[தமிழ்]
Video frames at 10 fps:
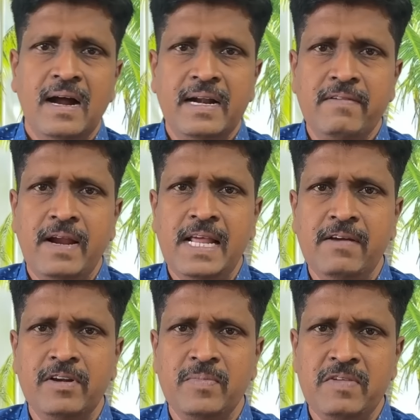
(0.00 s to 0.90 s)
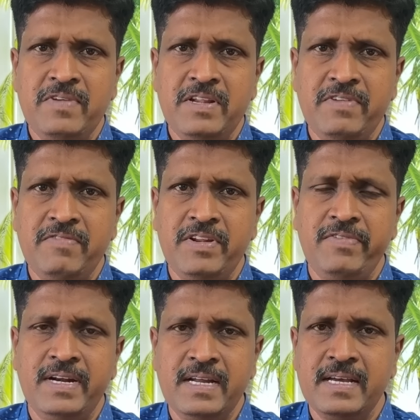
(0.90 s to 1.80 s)
ஆனால் வெளியே வரும்போது விறுவிறு
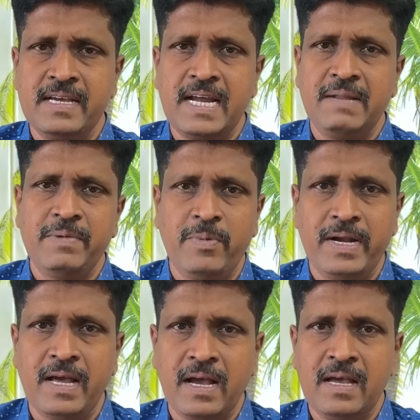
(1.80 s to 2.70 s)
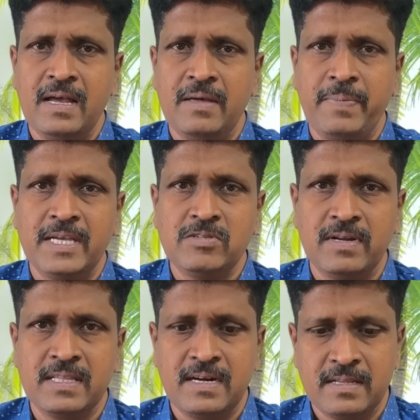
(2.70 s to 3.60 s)
விறுவிறுன்னு கிளம்பி போயிட்டாங்க
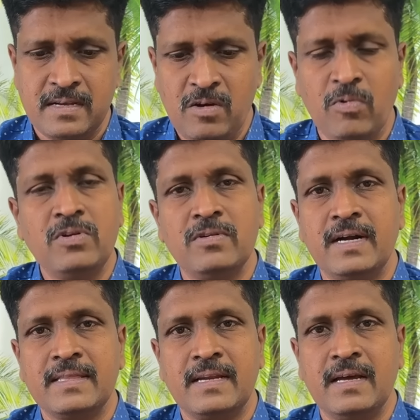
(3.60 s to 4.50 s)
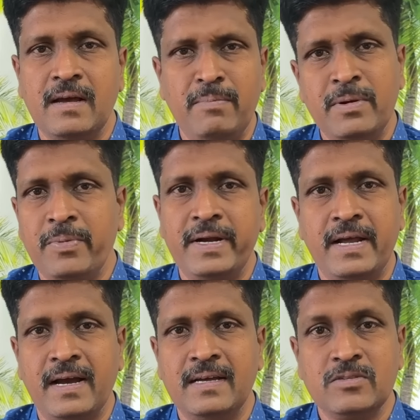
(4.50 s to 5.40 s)
பேச்சுவார்த்தை நடத்தலை ஒன்றும் நடத்தலை கம்முன்னு
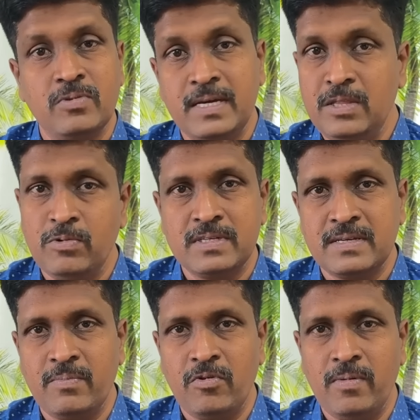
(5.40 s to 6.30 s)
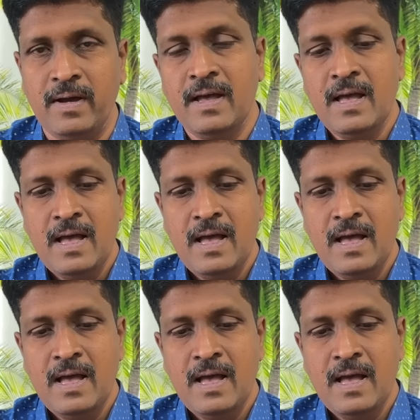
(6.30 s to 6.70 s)
போயிட்டாங்க ஸோ இது ஒரு சம்பவம்